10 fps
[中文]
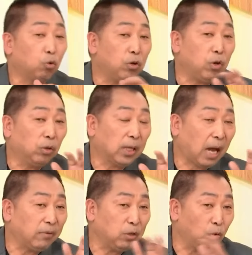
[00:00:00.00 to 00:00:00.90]
所有
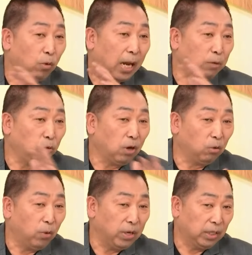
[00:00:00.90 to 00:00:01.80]
的开发中国家遇
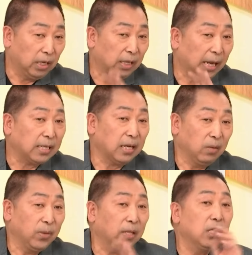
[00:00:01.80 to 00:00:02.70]
到的问题呢，他
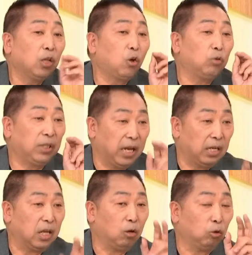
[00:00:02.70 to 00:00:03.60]
在里面都
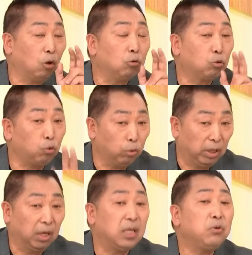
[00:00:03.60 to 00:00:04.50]
点到都
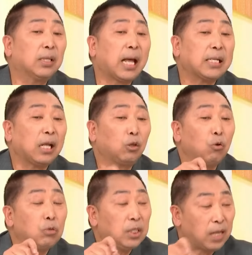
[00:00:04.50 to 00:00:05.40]
处理，因为大家
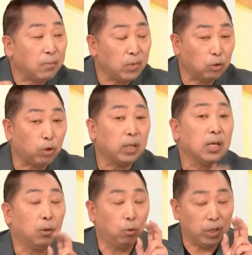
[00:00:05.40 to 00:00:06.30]
都签名，所
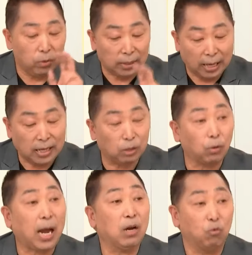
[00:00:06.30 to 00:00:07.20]
以我认为大
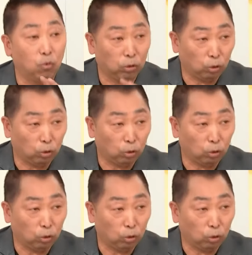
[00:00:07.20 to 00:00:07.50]
家都看